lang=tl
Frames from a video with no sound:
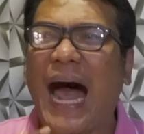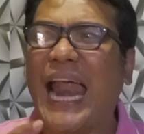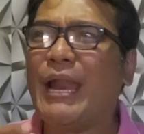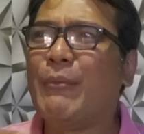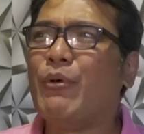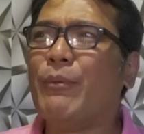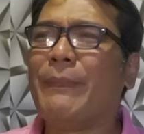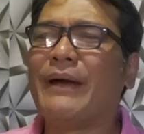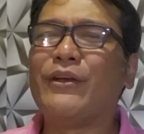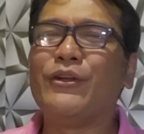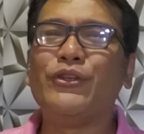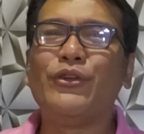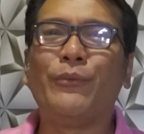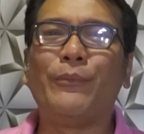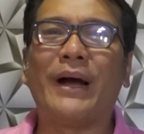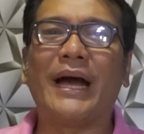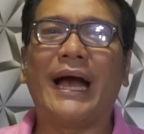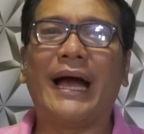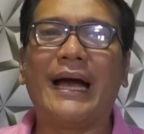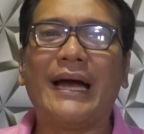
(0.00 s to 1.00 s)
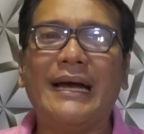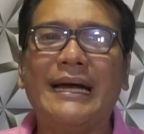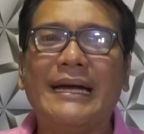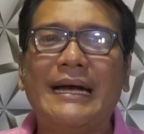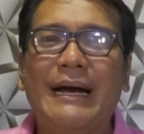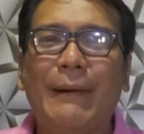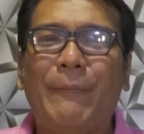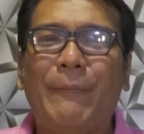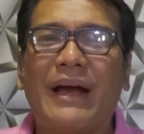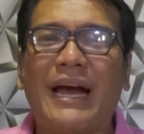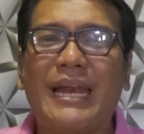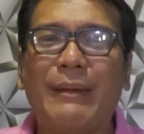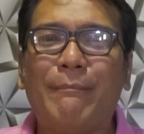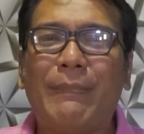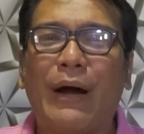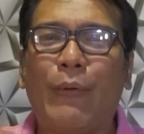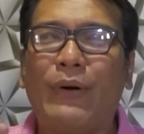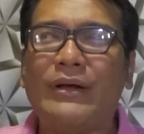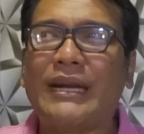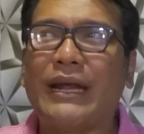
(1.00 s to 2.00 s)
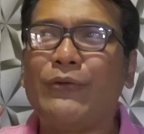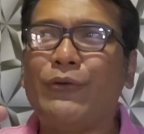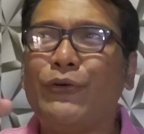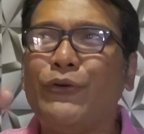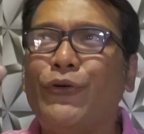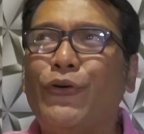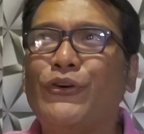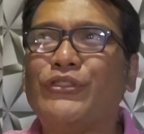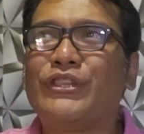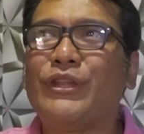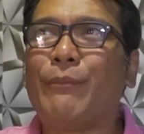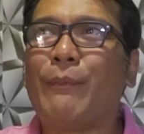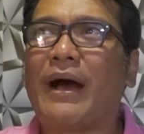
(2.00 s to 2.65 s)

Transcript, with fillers: Alam mo ba yun yung mga pag halimbawa nanonood